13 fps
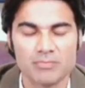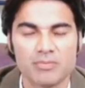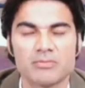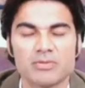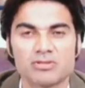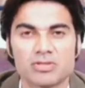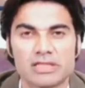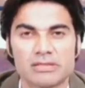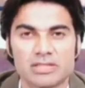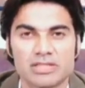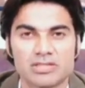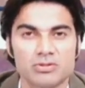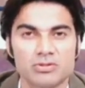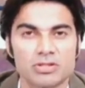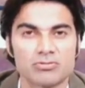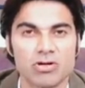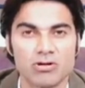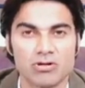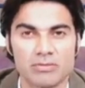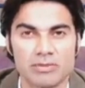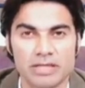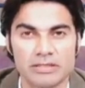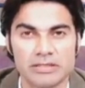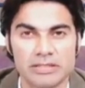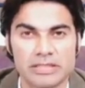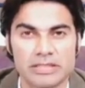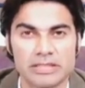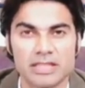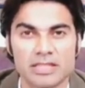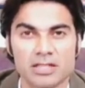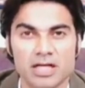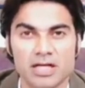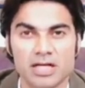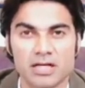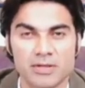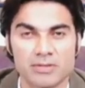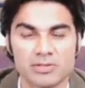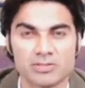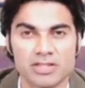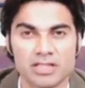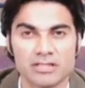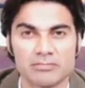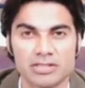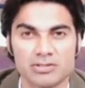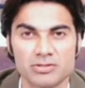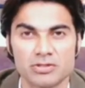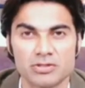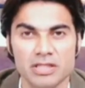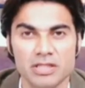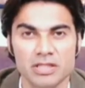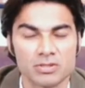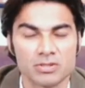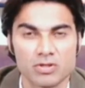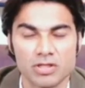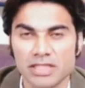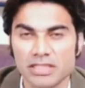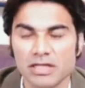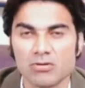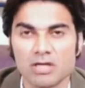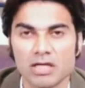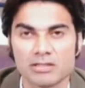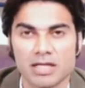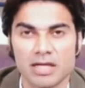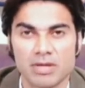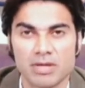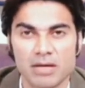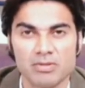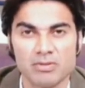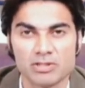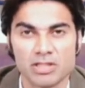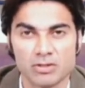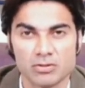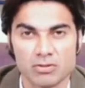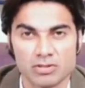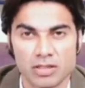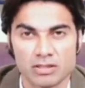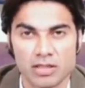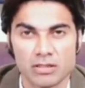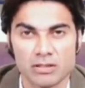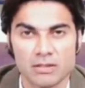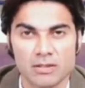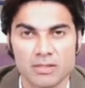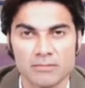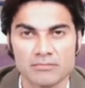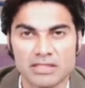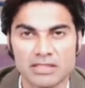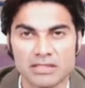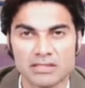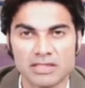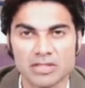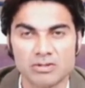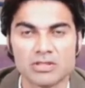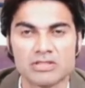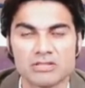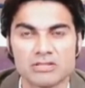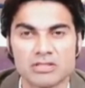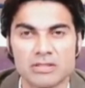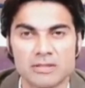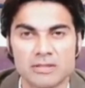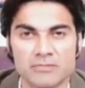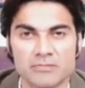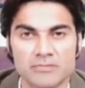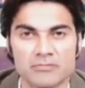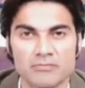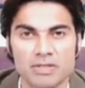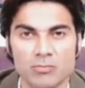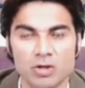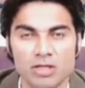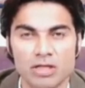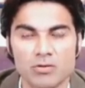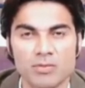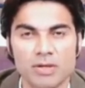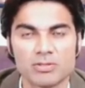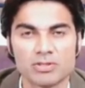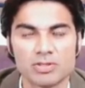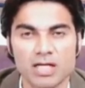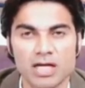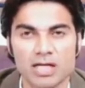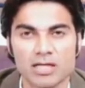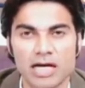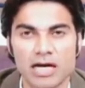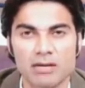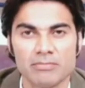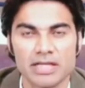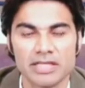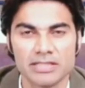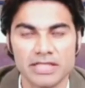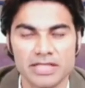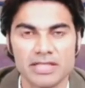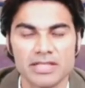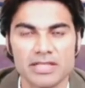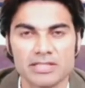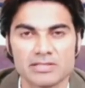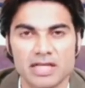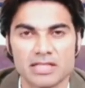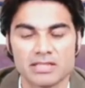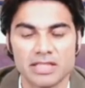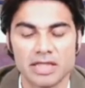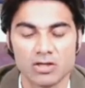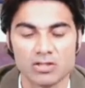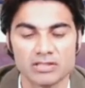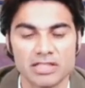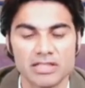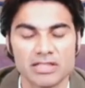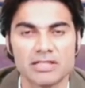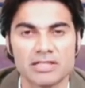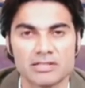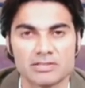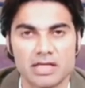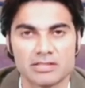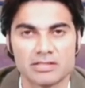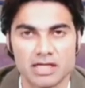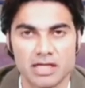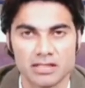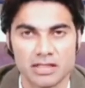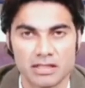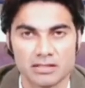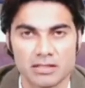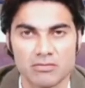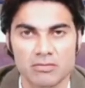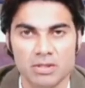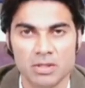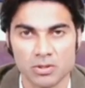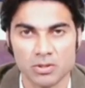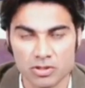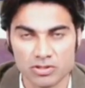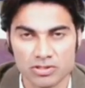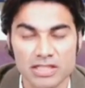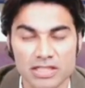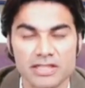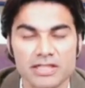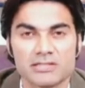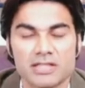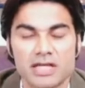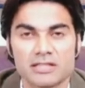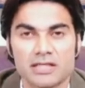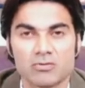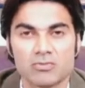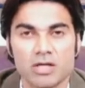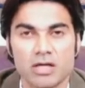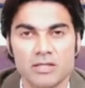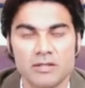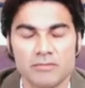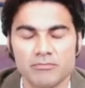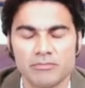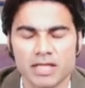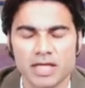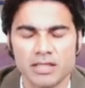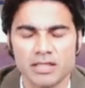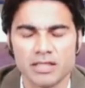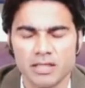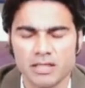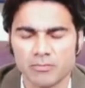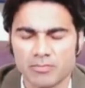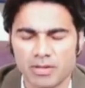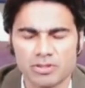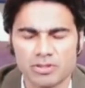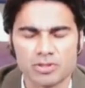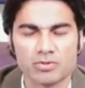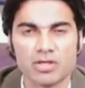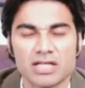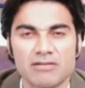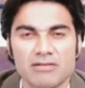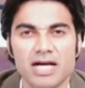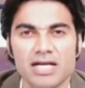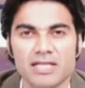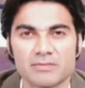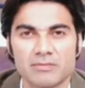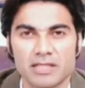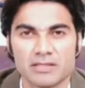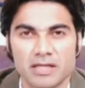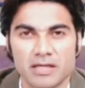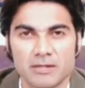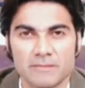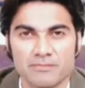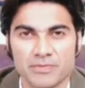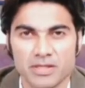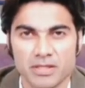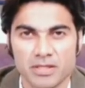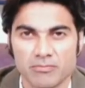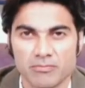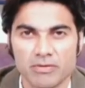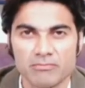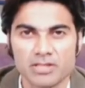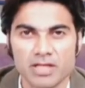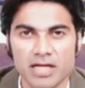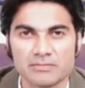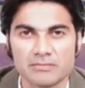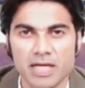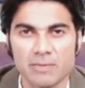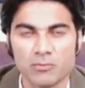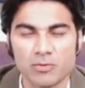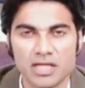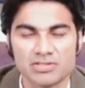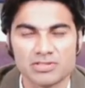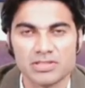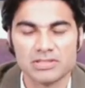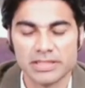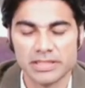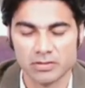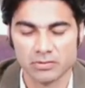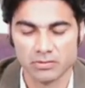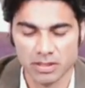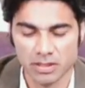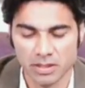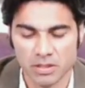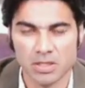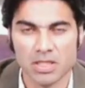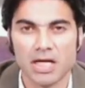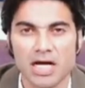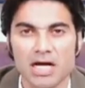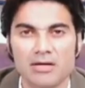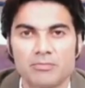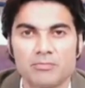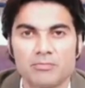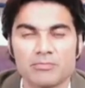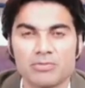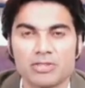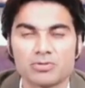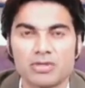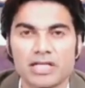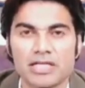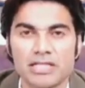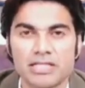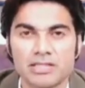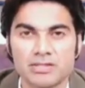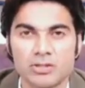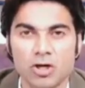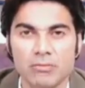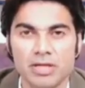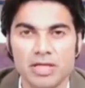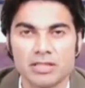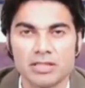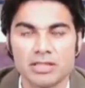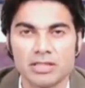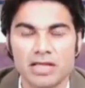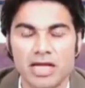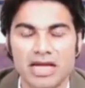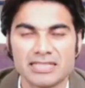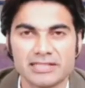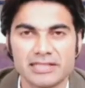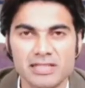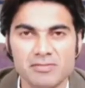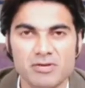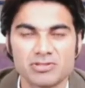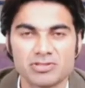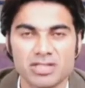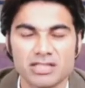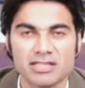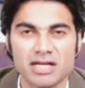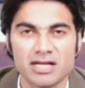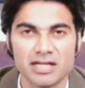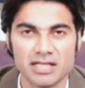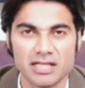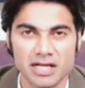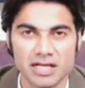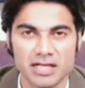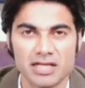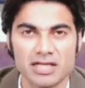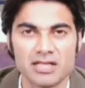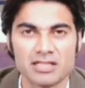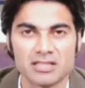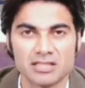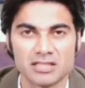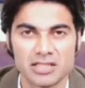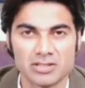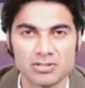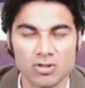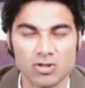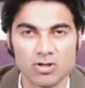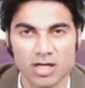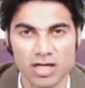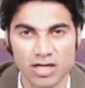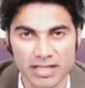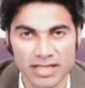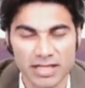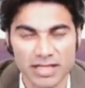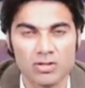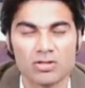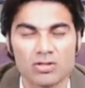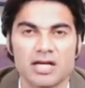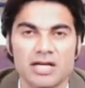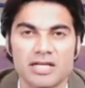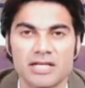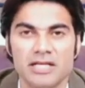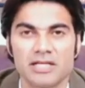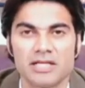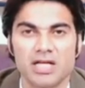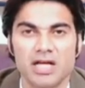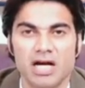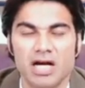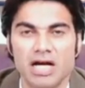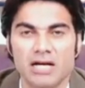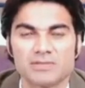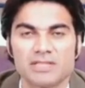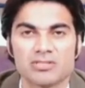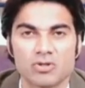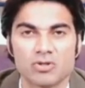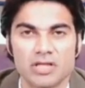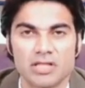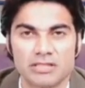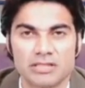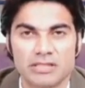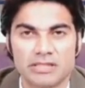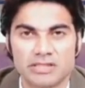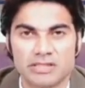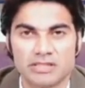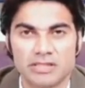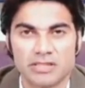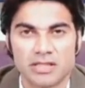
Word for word: अगर परमेश्वर की मर्जी होगी तो आऊंगा भाई नहीं अगर परमेश्वर की मर्जी होगी तो नहीं आऊंगा तेरा बाप भी मुझे नहीं रोक सकता मैं डरता नहीं हूं किसी से मैं बोल रहा हूं परमेश्वर का काम मैंने दिलेरी के साथ किया और दिलेरी के साथ स्टार्ट करता हूं और दिलेरी के साथ करूंगा मेरा परमेश्वर गवाह है इस बात का पवित्र आत्मा आपको आशीष दे क्योंकि परमेश्वर ने इन दिनों में ऐसे ही भविष्यता खड़े करने हैं कि जो अड़े रहे और खड़े रहे आप जैसों के लिए